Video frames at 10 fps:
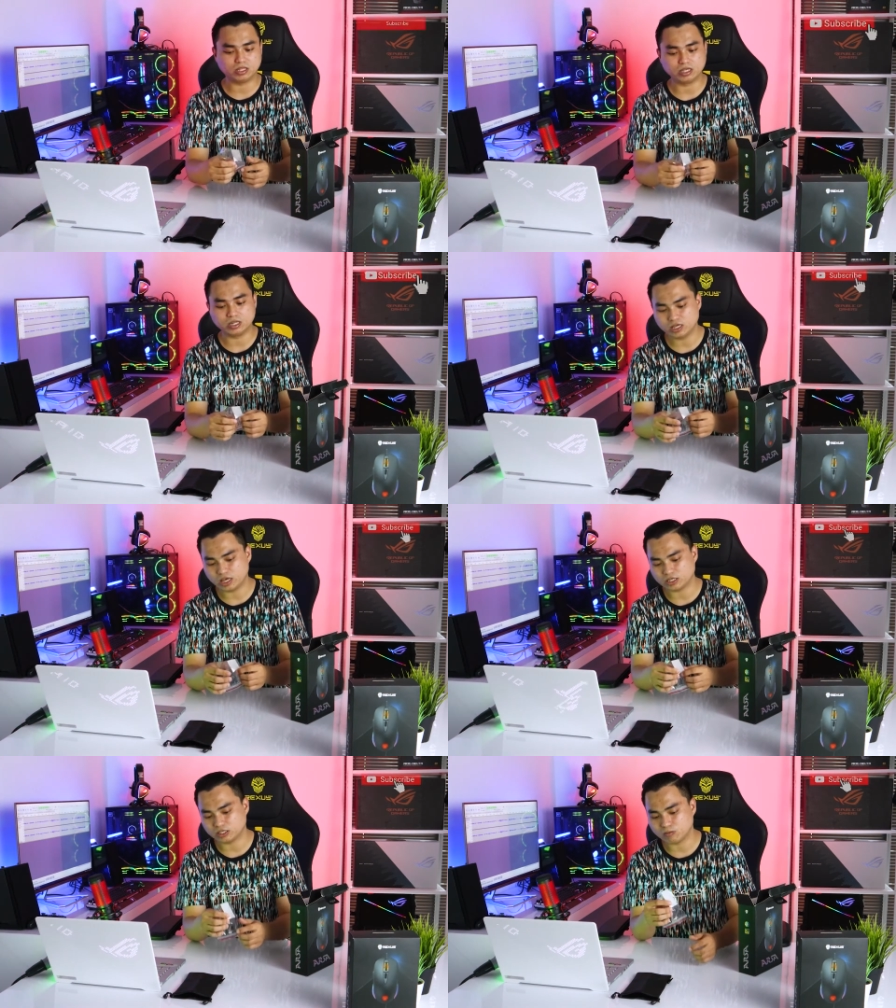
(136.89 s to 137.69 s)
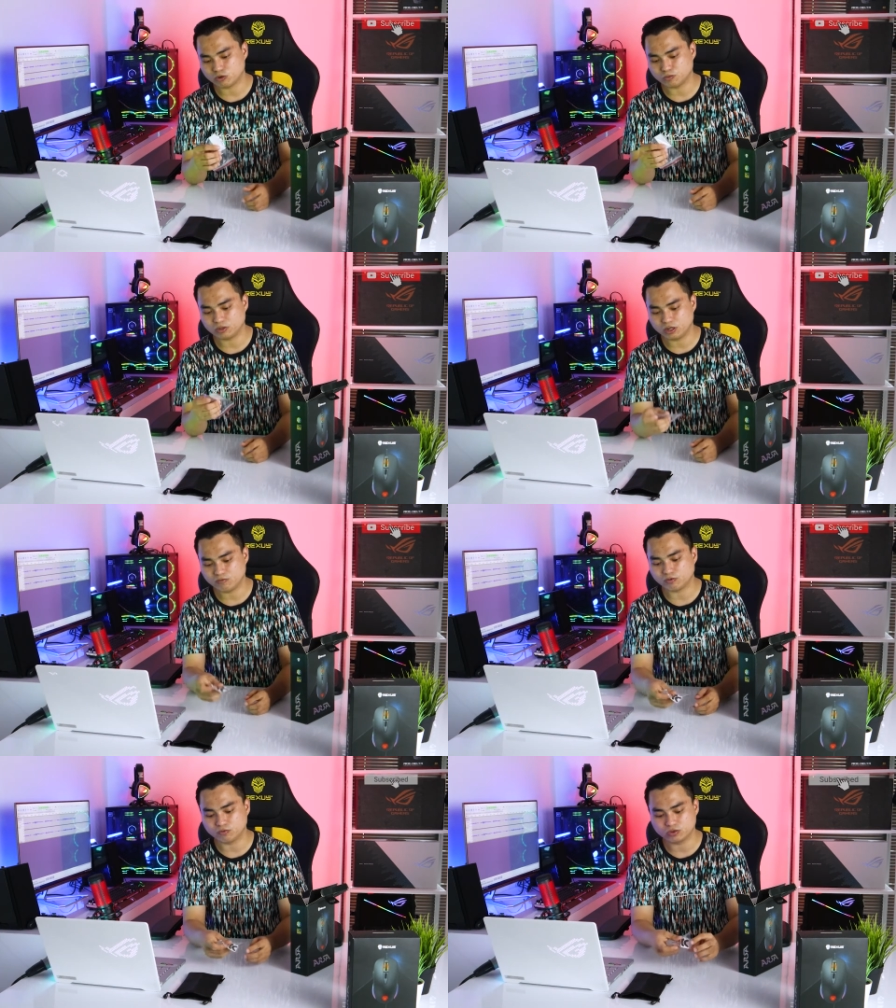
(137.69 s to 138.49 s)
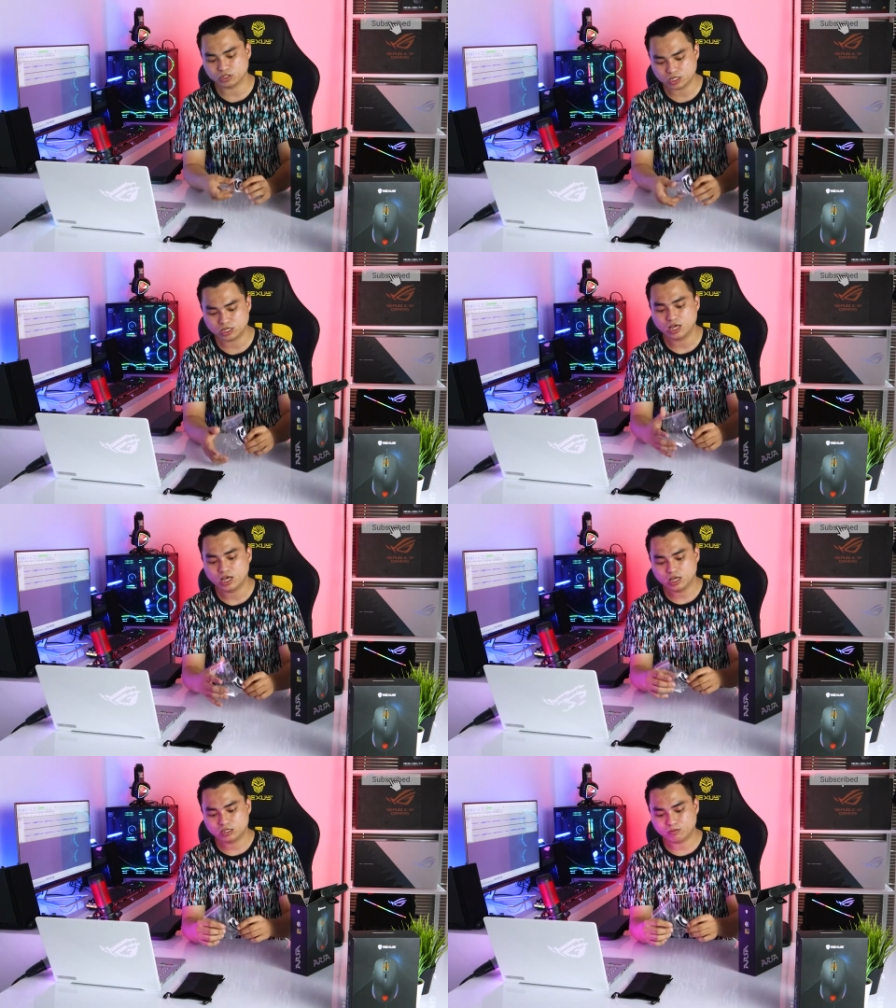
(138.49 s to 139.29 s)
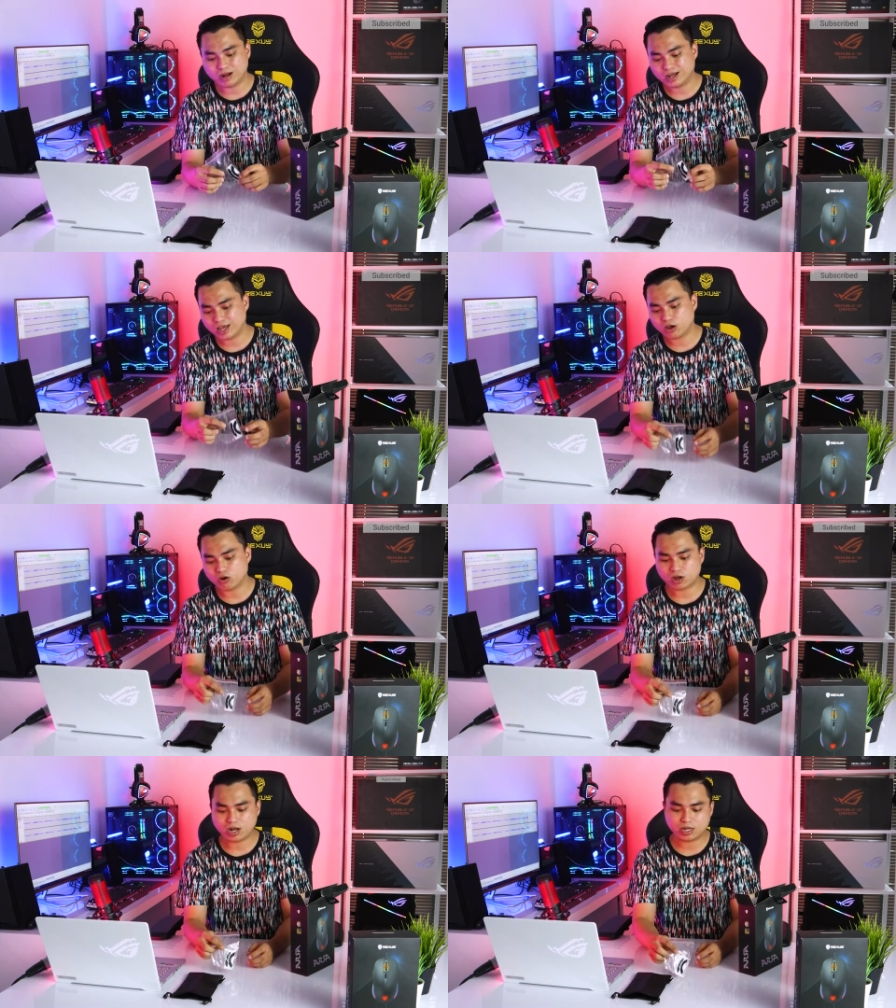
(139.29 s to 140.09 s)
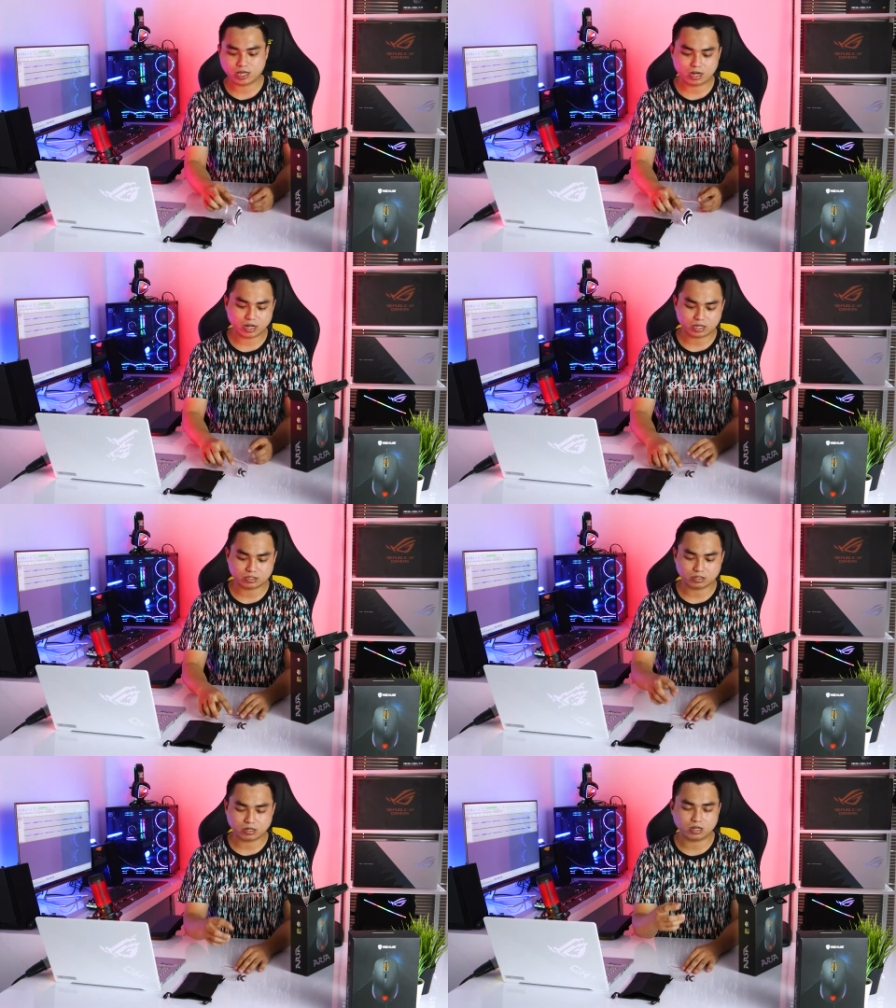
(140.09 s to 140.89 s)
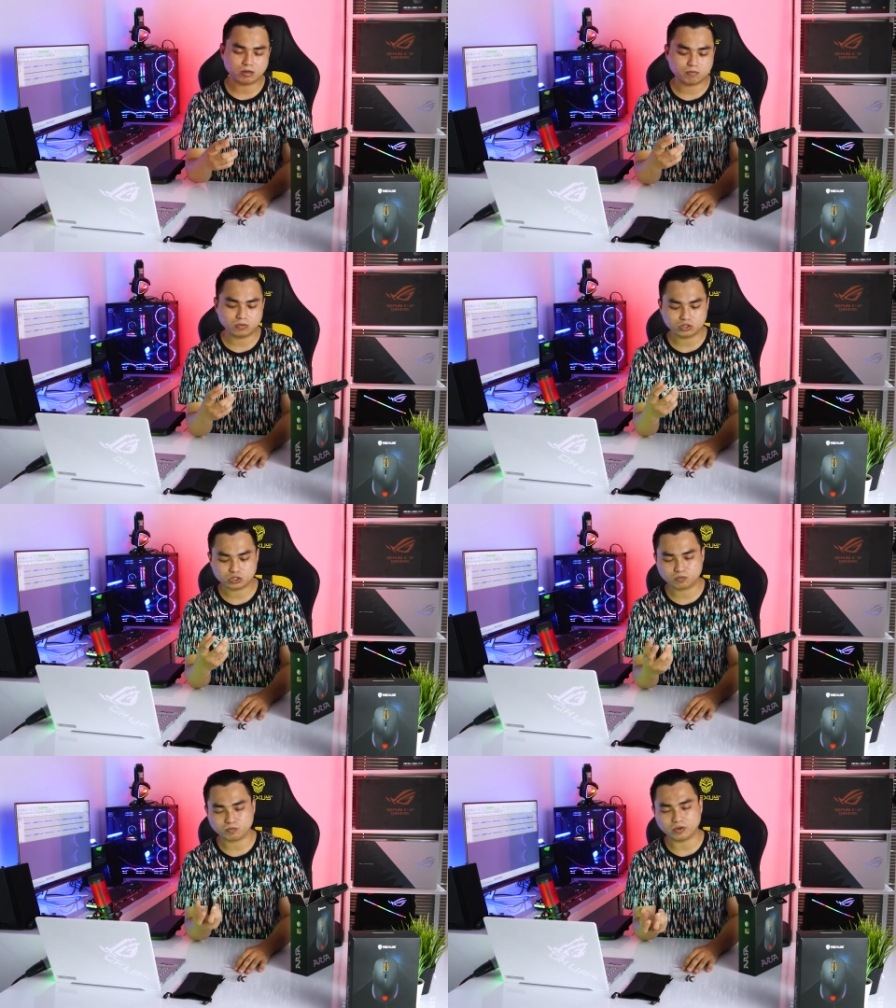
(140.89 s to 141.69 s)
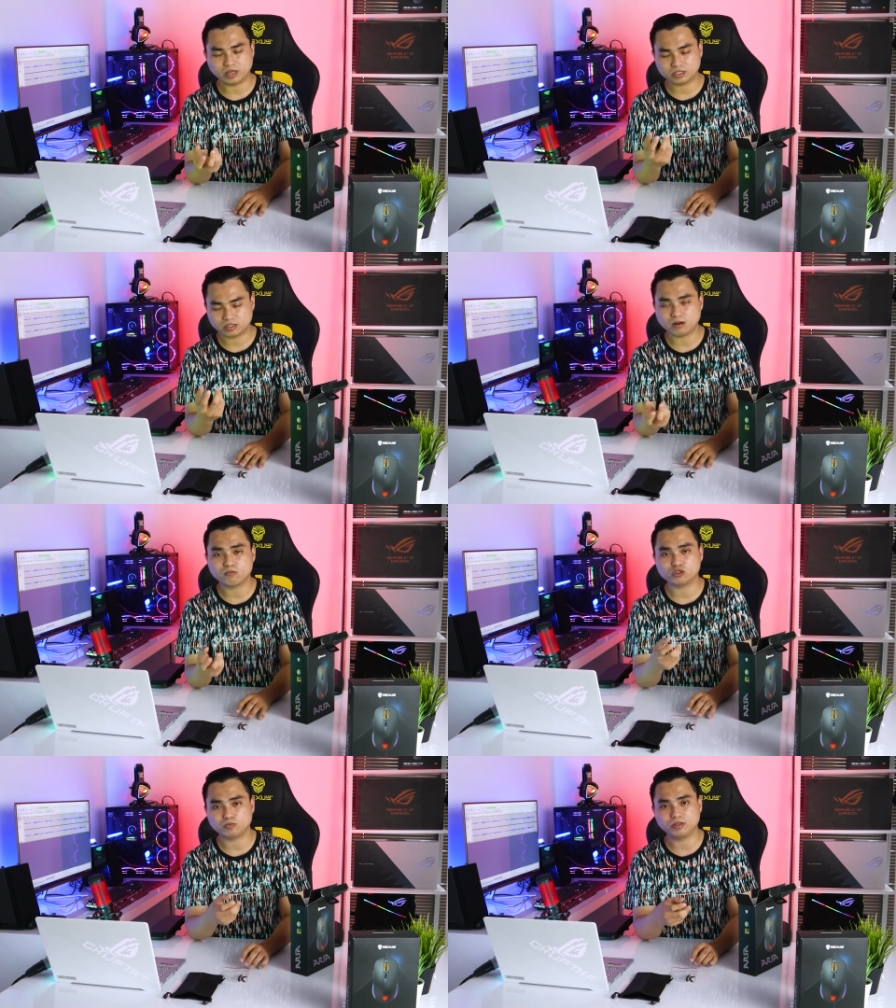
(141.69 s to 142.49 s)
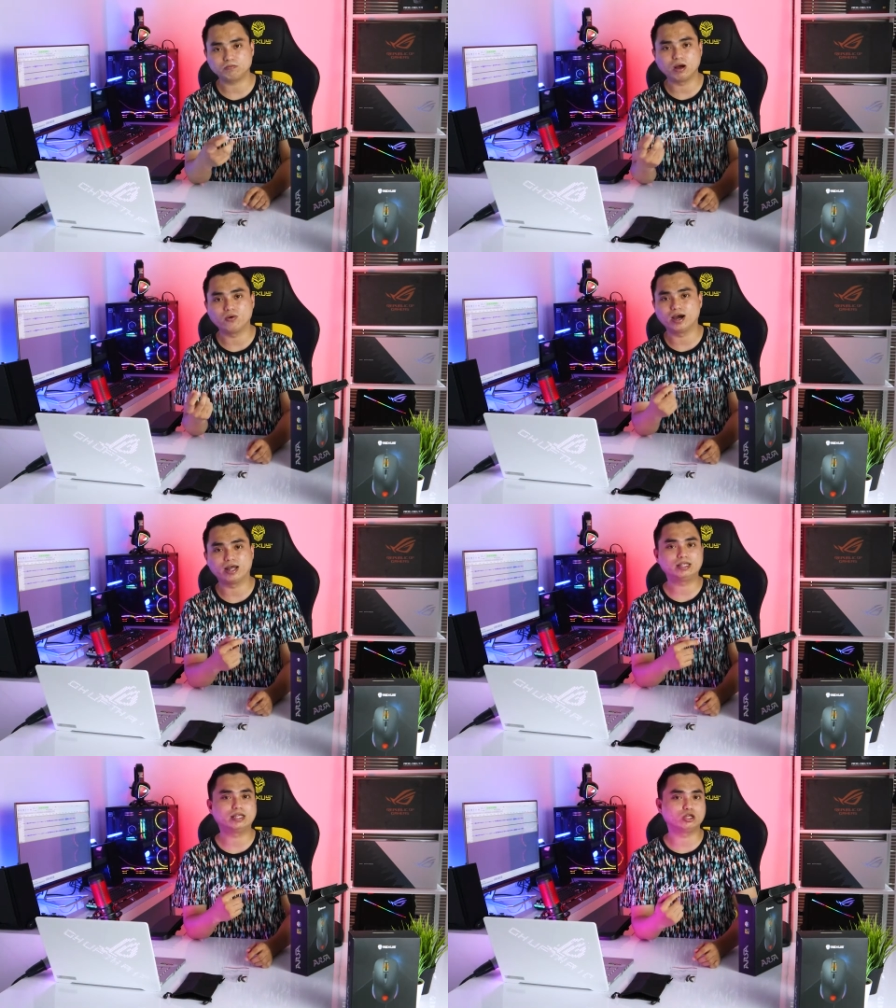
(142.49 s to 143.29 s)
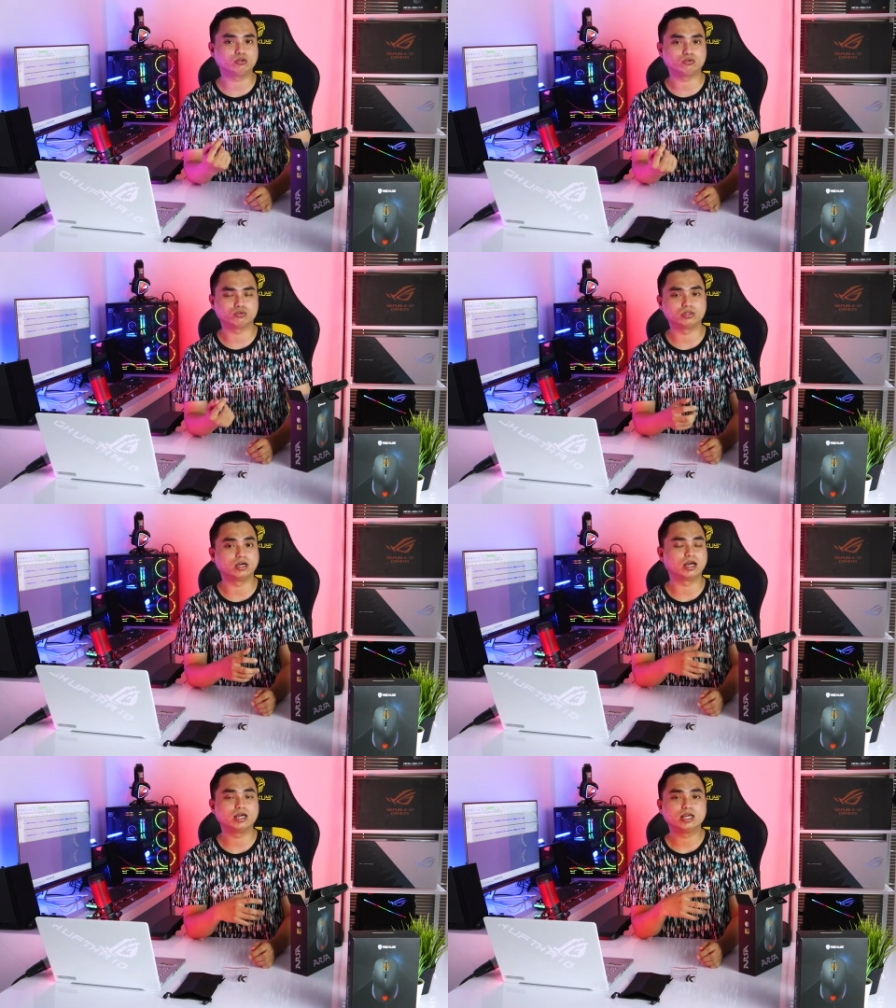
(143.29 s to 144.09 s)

ini extra speed ini berfungsi sebagai kalau kalian eh, extra mouse, extra speed bawaannya itu sudah